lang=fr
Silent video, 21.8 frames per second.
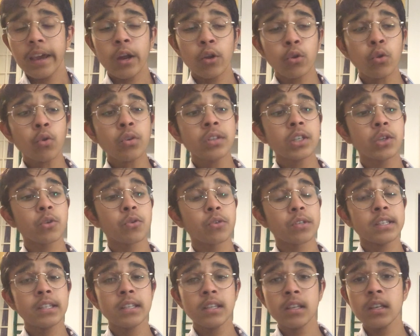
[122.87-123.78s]
Le truc, c'est que
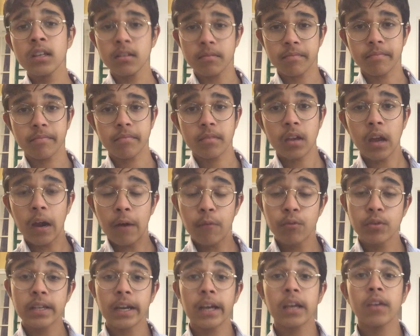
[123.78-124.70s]
si
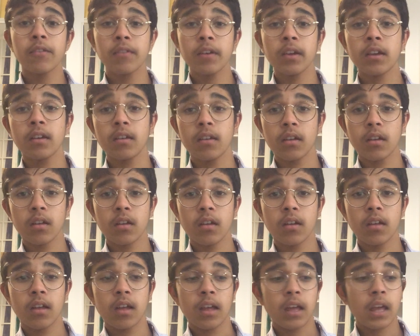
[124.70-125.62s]
vous arrivez
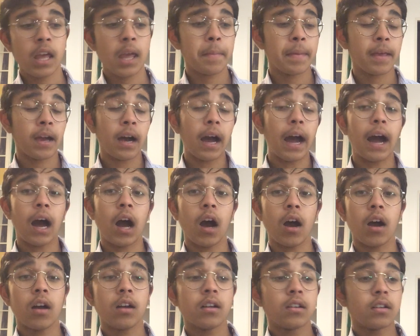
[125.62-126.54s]
eh bien,
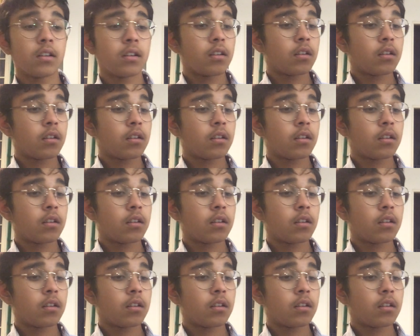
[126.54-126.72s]
à